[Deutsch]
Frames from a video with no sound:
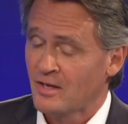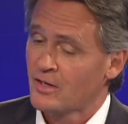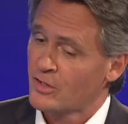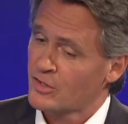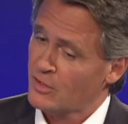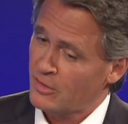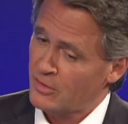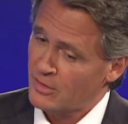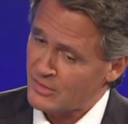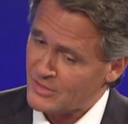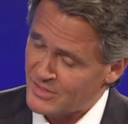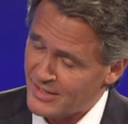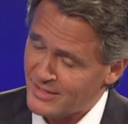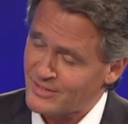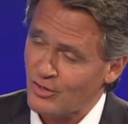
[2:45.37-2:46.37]
Ich kann Ihnen
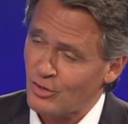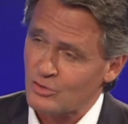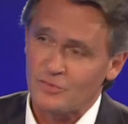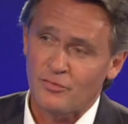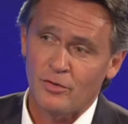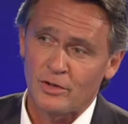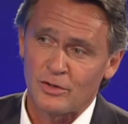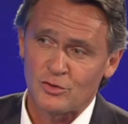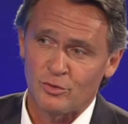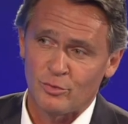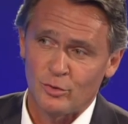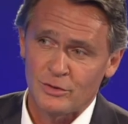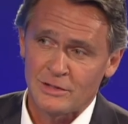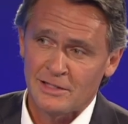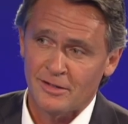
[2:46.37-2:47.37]
sehr, sehr ausführlich zur
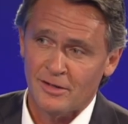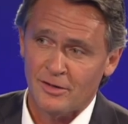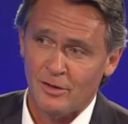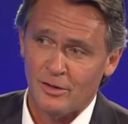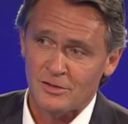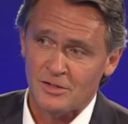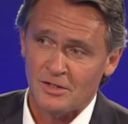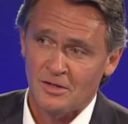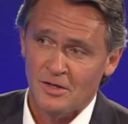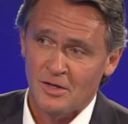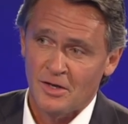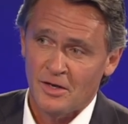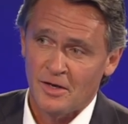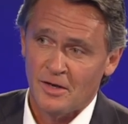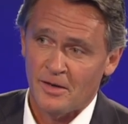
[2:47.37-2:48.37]
Bundesliga-Causa
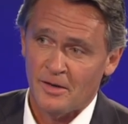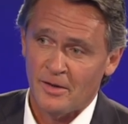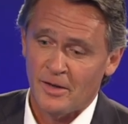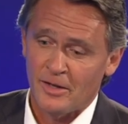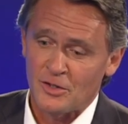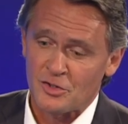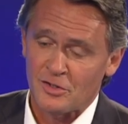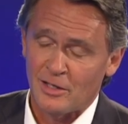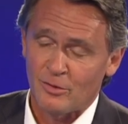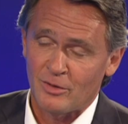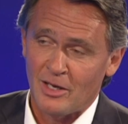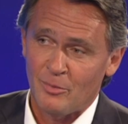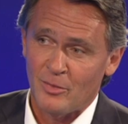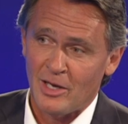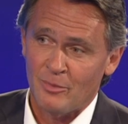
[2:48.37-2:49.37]
äh, eine
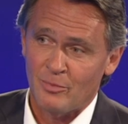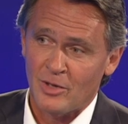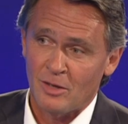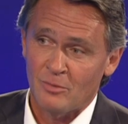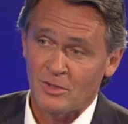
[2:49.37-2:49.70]
Stellungnahme abgeben.